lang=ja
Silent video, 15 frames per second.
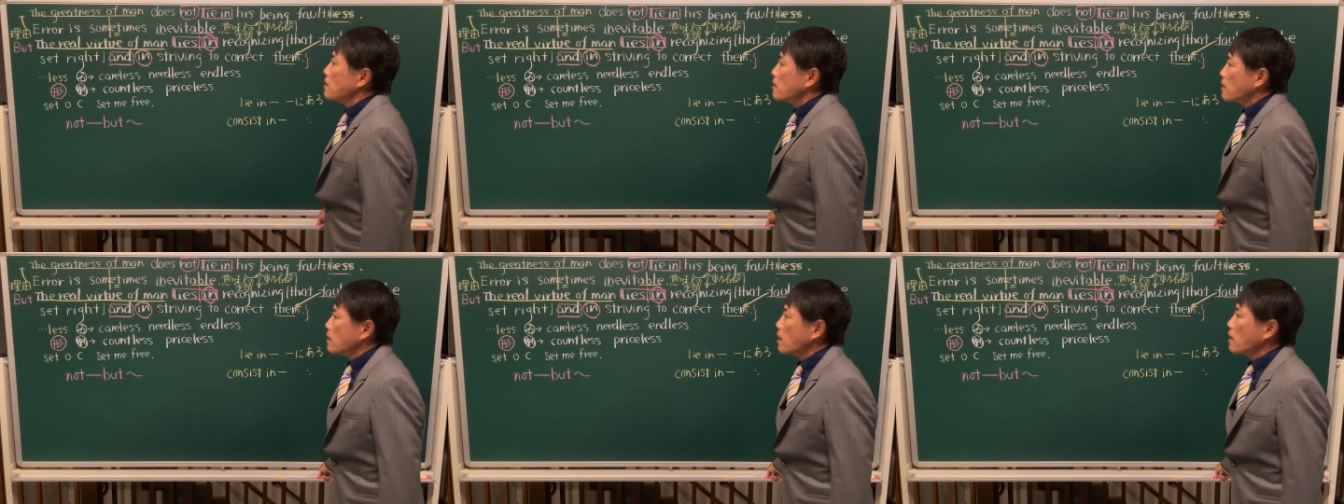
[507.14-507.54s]

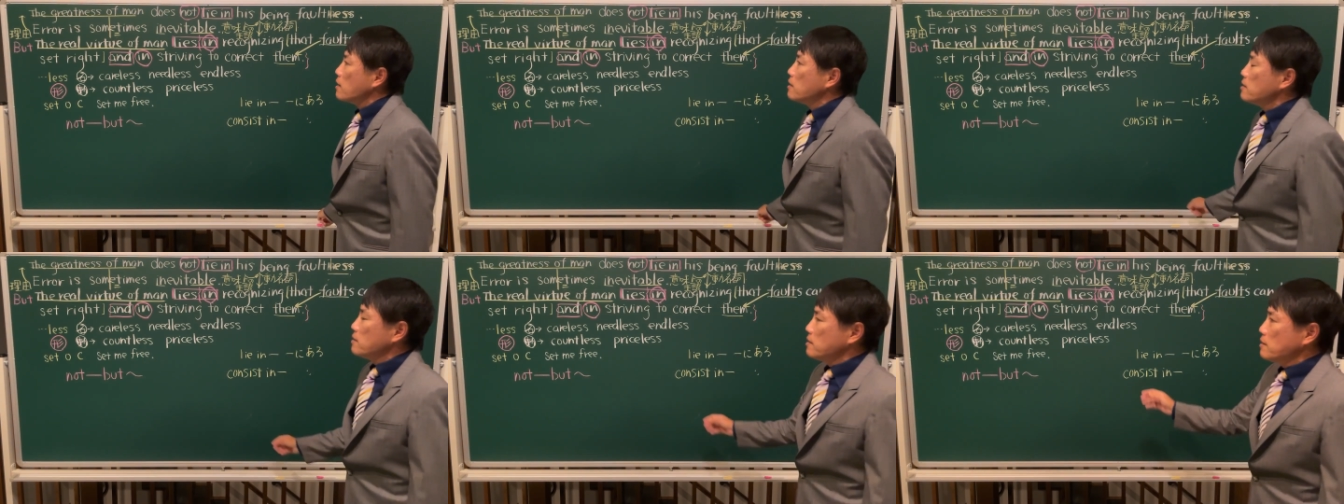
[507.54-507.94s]
から
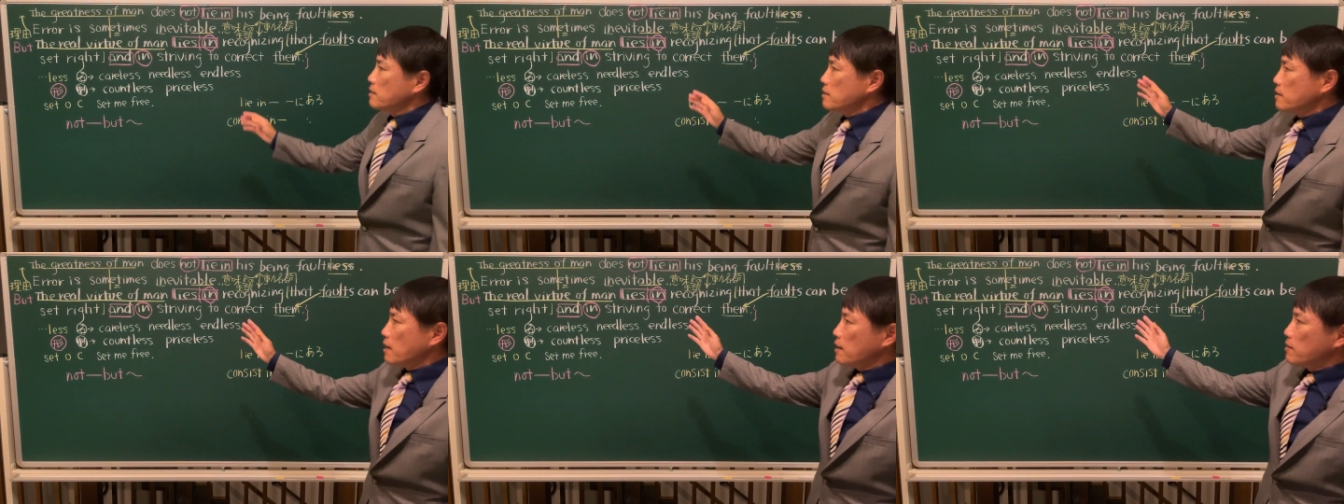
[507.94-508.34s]

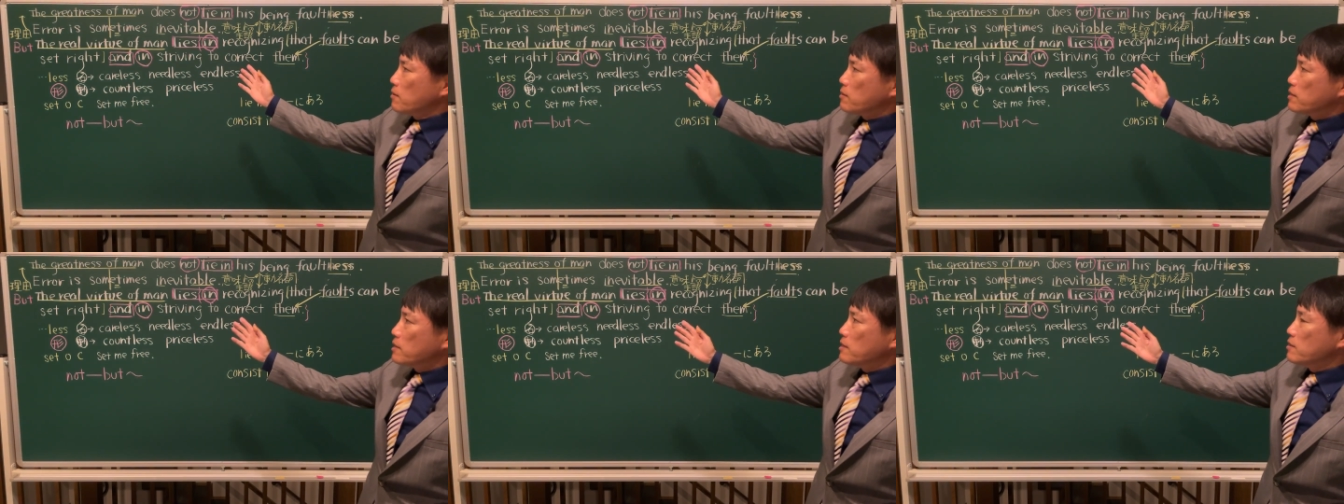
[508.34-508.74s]
人間
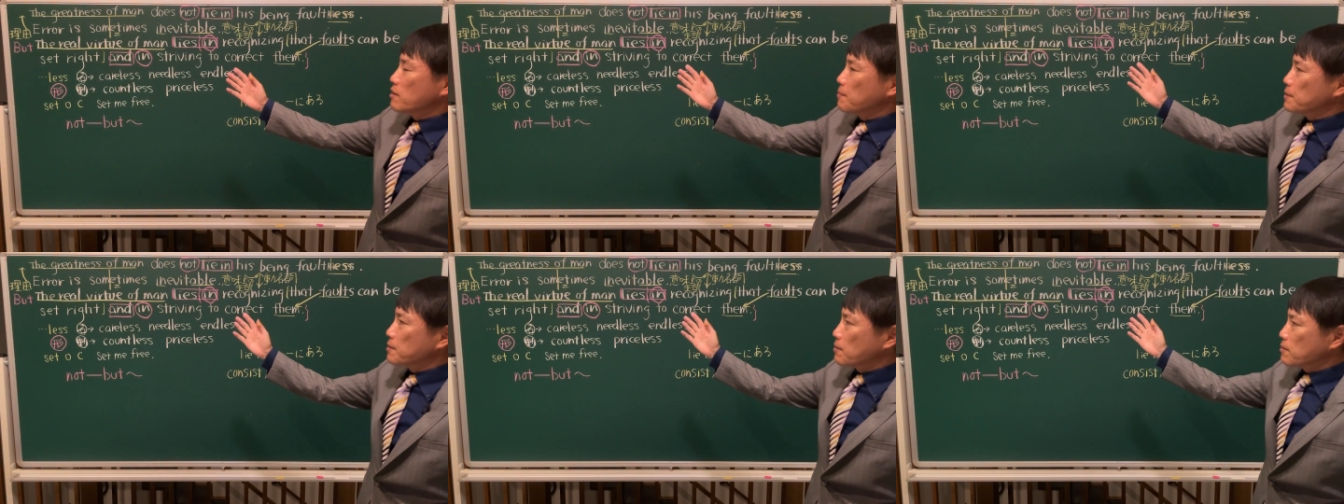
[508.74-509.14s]
の真
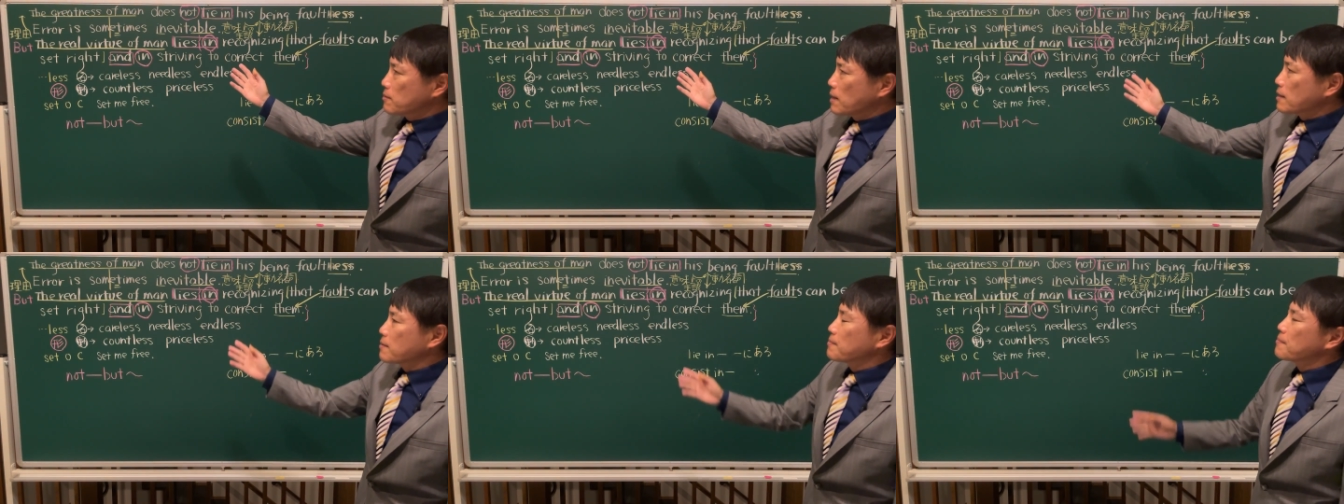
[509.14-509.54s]
の美
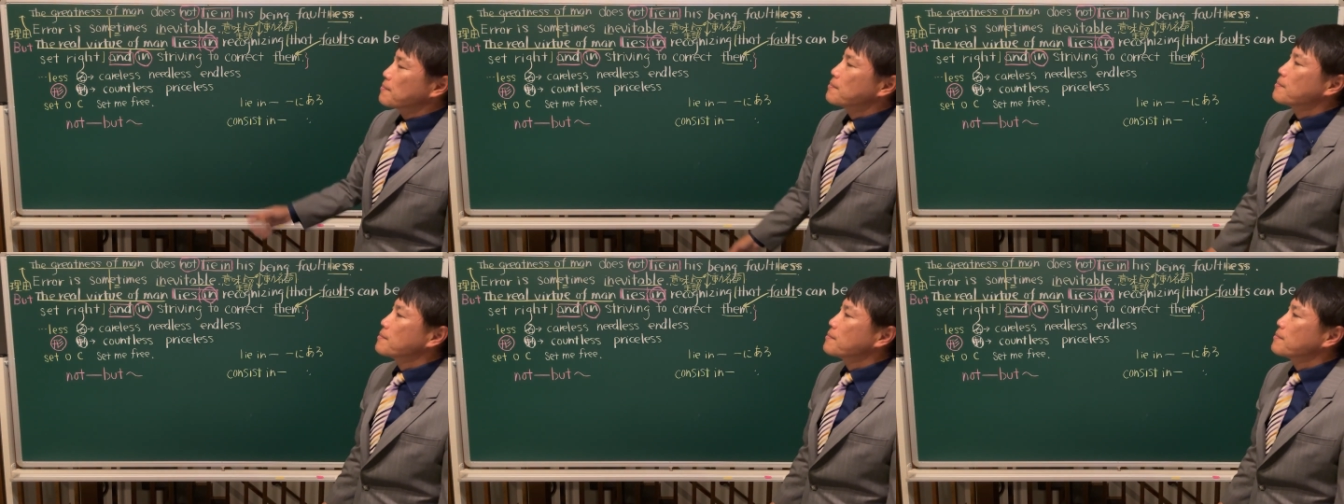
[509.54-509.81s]
徳は